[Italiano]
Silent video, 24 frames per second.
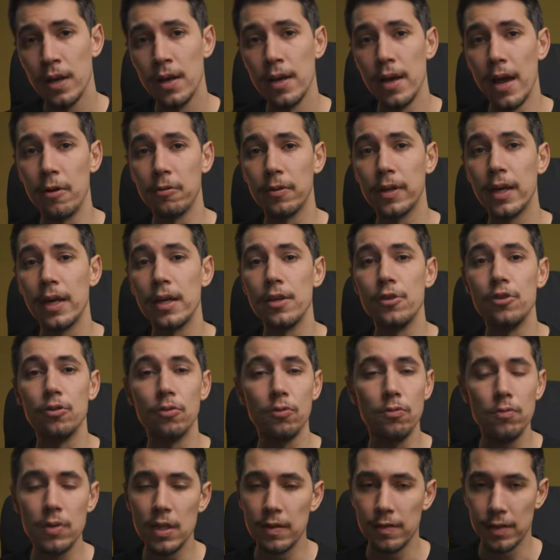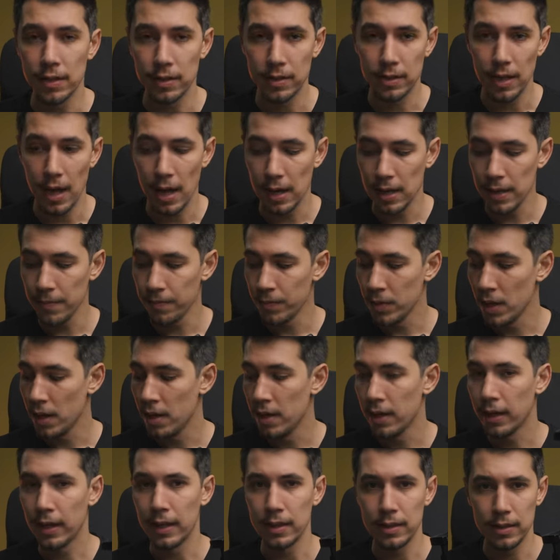è un cage universale
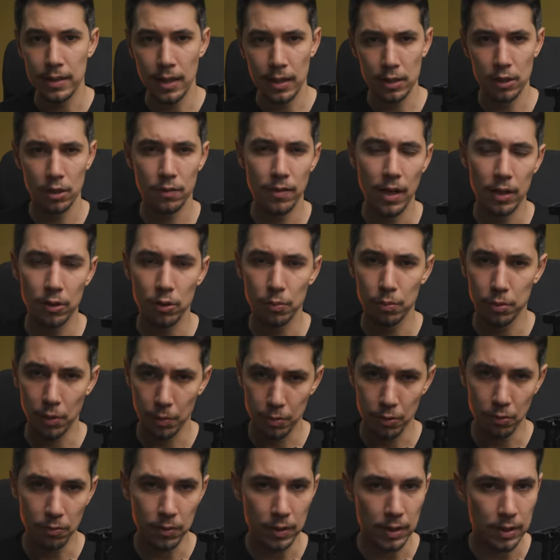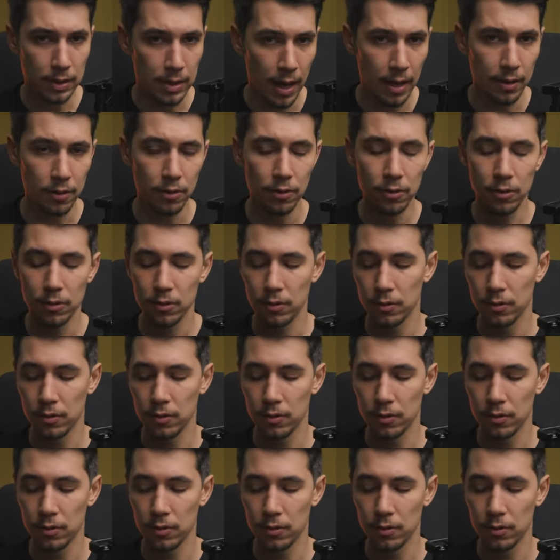che si è rinnovato proprio quest'anno,